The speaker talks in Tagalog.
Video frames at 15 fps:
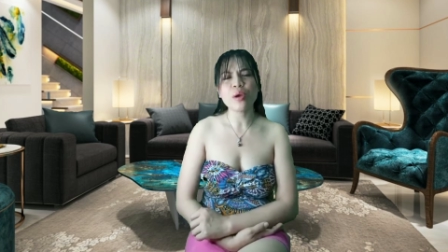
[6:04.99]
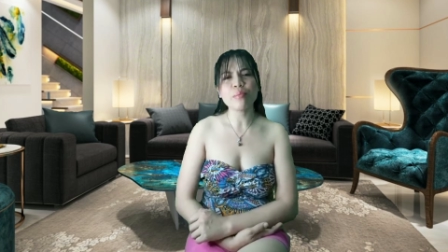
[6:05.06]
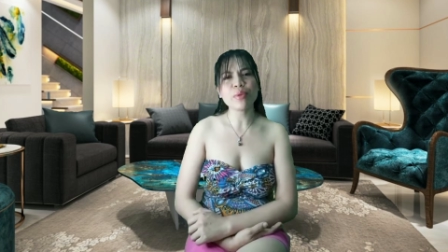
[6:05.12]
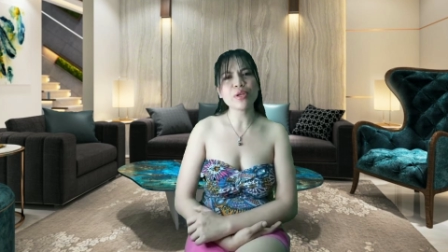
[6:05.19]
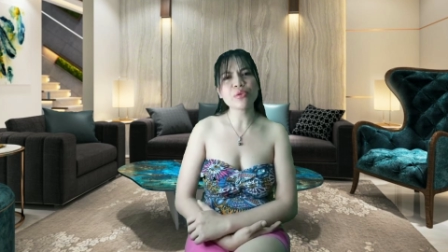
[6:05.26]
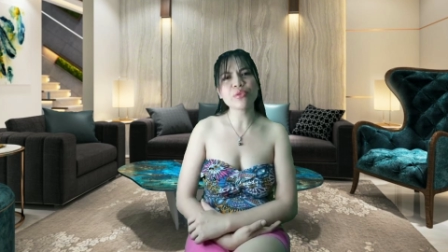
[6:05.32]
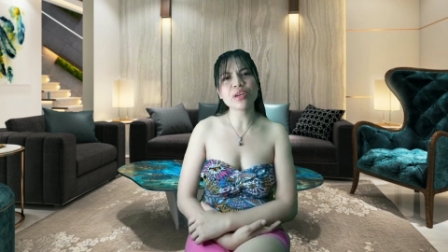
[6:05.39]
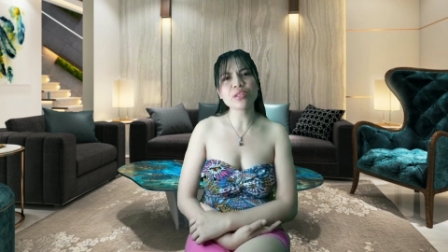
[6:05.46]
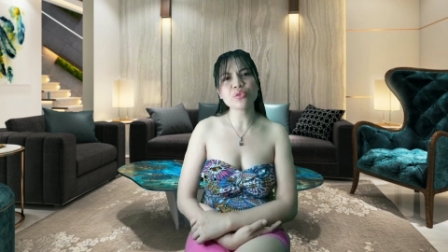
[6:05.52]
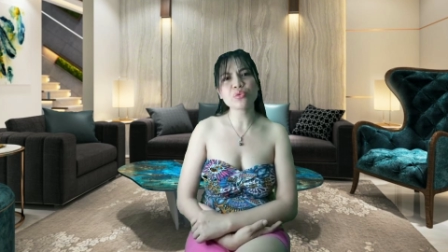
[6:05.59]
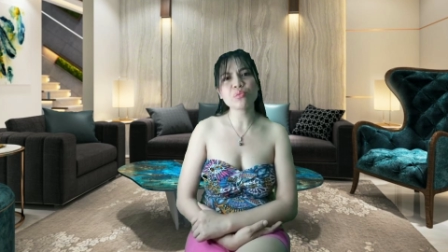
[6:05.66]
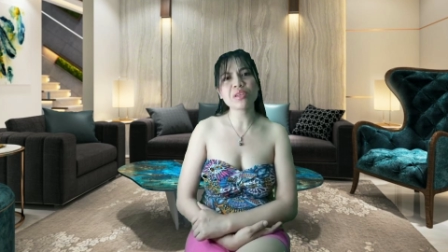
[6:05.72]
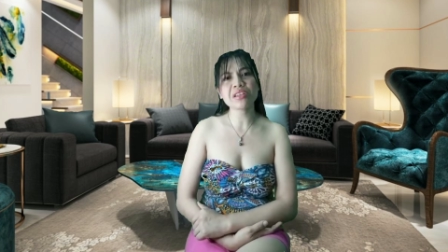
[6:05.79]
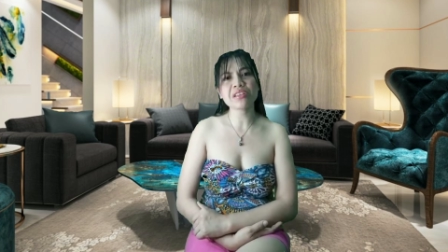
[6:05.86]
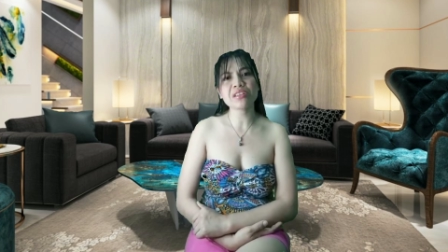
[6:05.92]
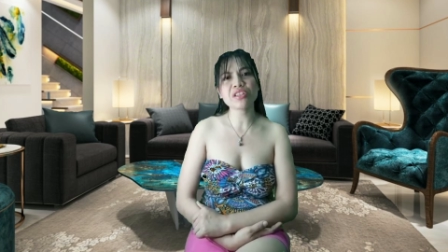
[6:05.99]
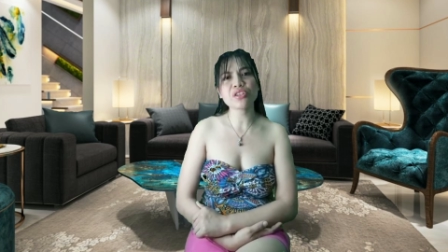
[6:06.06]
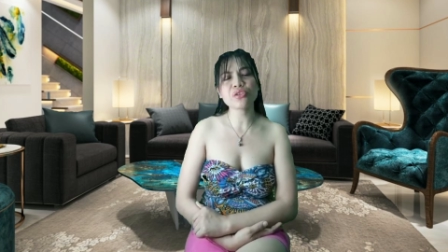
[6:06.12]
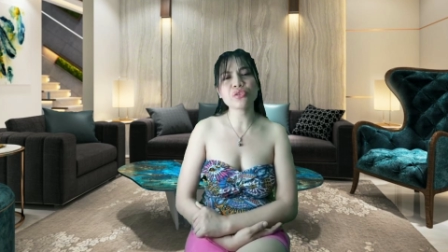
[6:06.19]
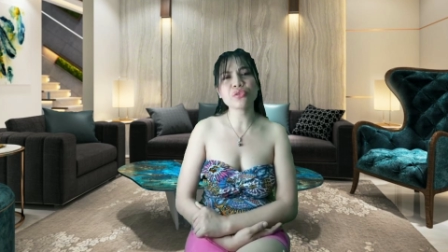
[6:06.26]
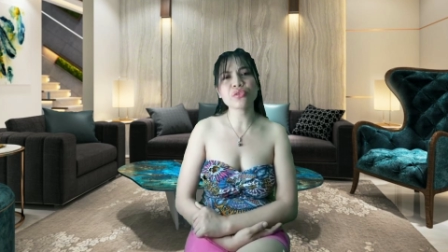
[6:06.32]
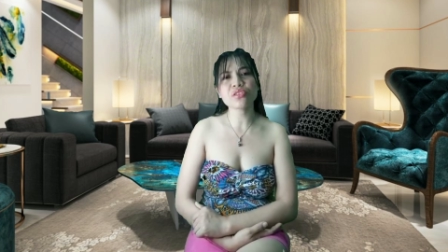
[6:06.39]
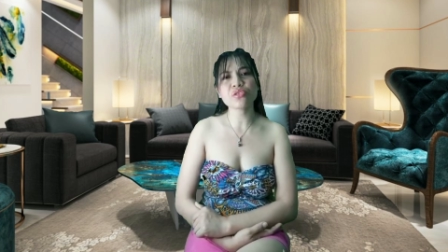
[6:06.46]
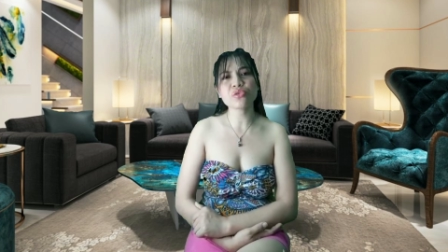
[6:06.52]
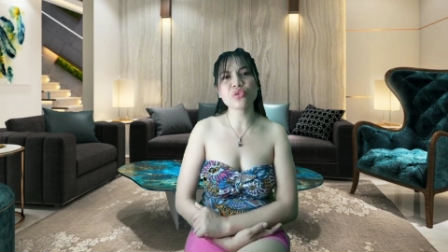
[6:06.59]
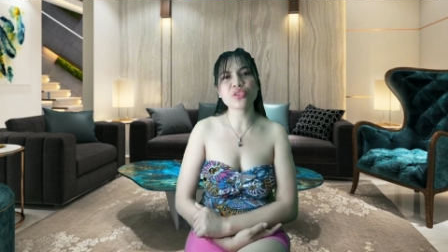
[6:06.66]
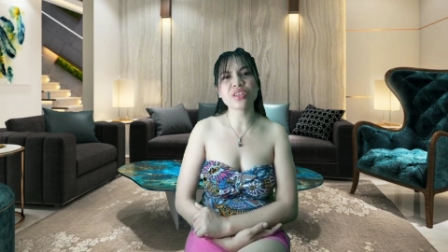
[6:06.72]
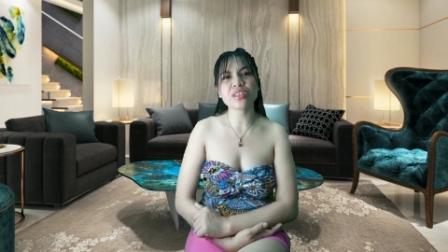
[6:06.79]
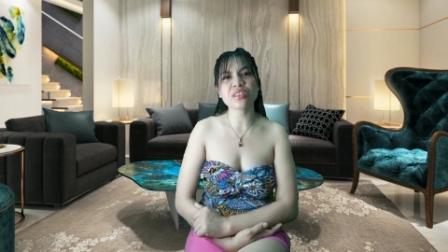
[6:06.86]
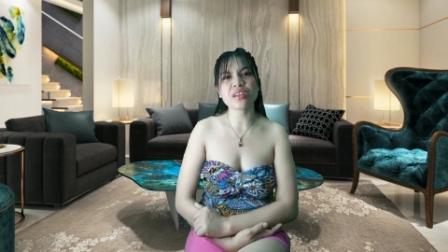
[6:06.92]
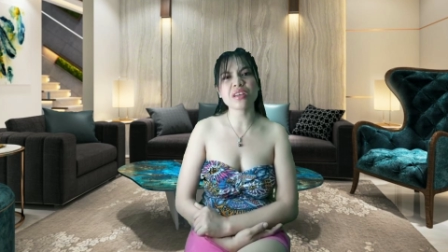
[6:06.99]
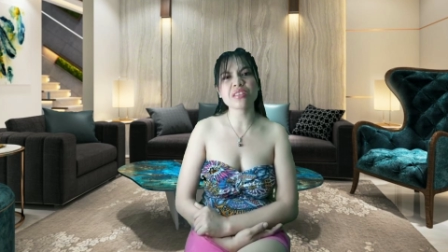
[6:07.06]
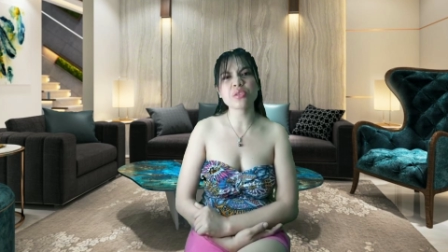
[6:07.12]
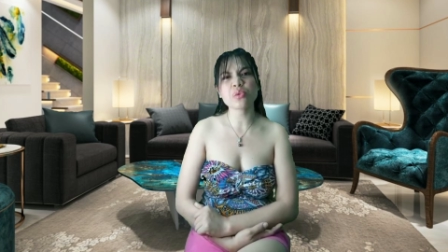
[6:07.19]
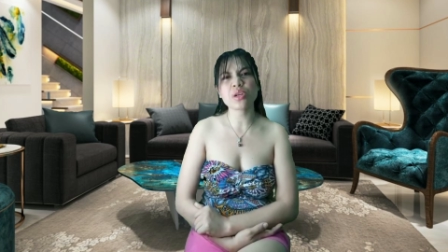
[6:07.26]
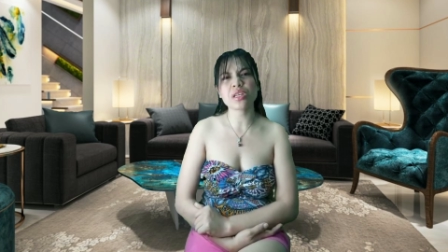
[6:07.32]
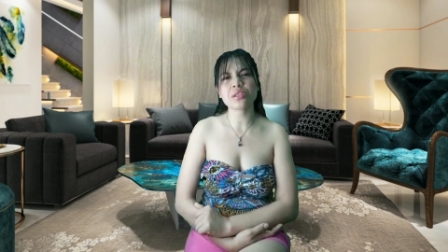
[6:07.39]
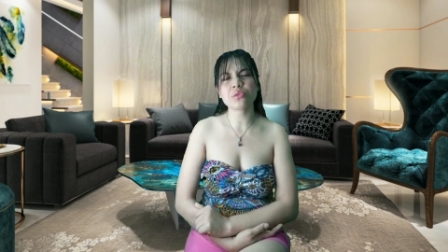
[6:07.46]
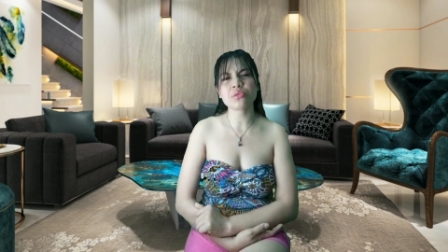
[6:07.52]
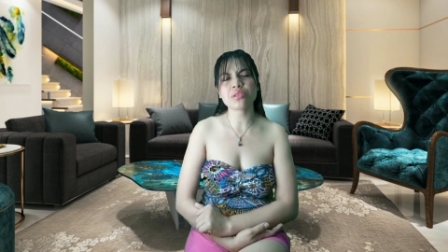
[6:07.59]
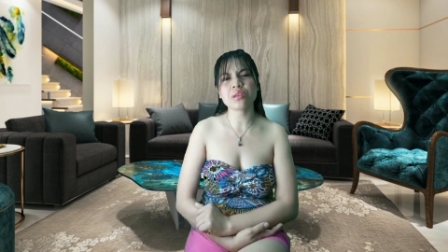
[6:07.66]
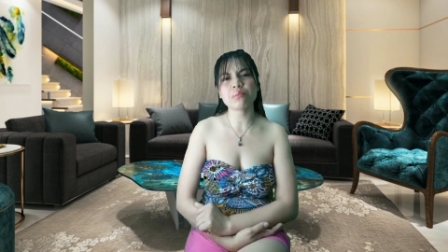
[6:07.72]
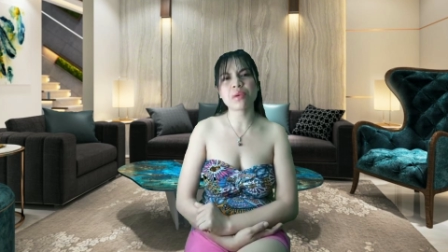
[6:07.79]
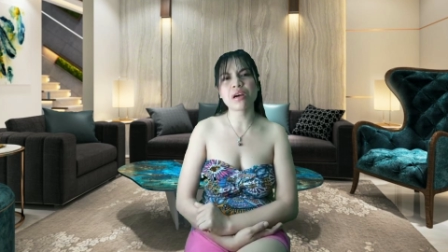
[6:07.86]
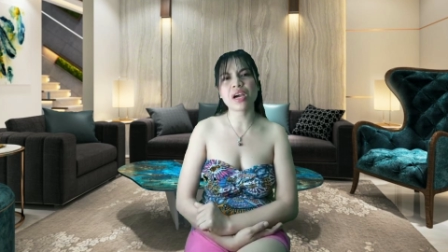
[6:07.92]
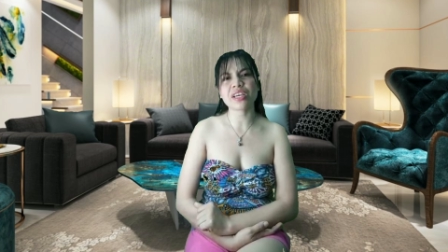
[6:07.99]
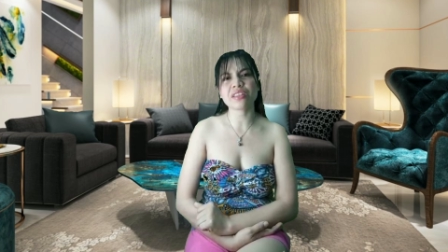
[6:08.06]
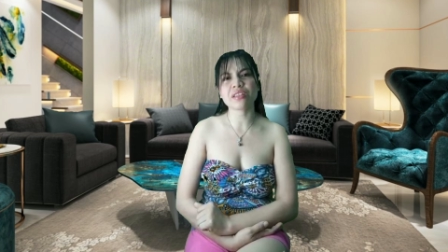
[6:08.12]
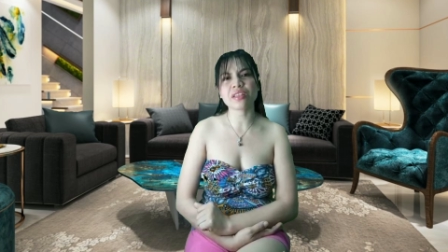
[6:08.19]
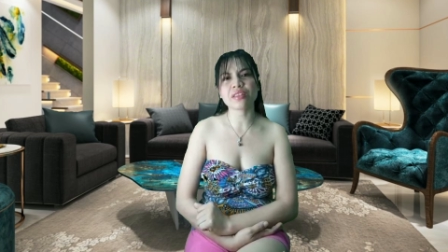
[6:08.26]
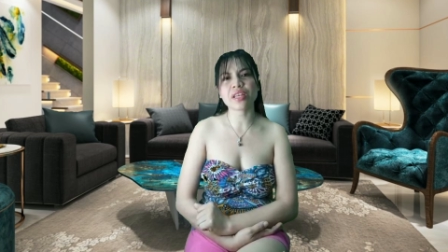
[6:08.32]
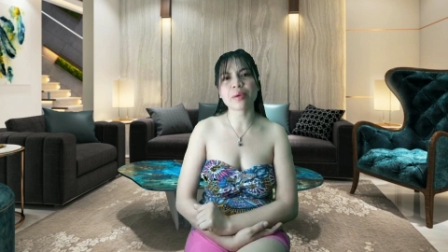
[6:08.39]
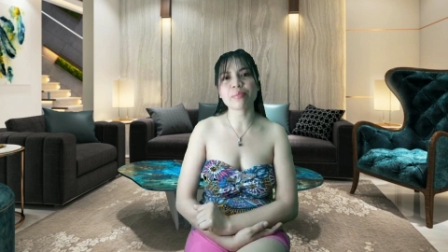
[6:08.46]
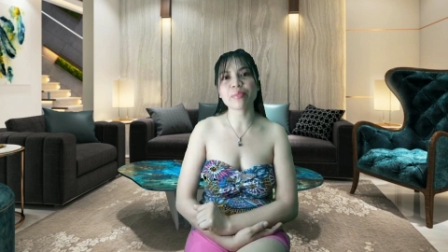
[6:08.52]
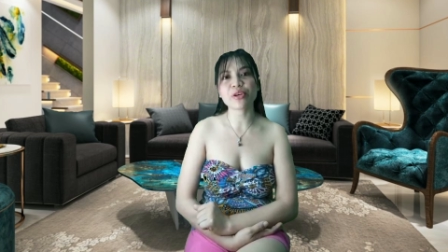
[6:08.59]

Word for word: Pero guys, kung maririnig niyo yung istorya niya, kasi wala daw silang makain that time.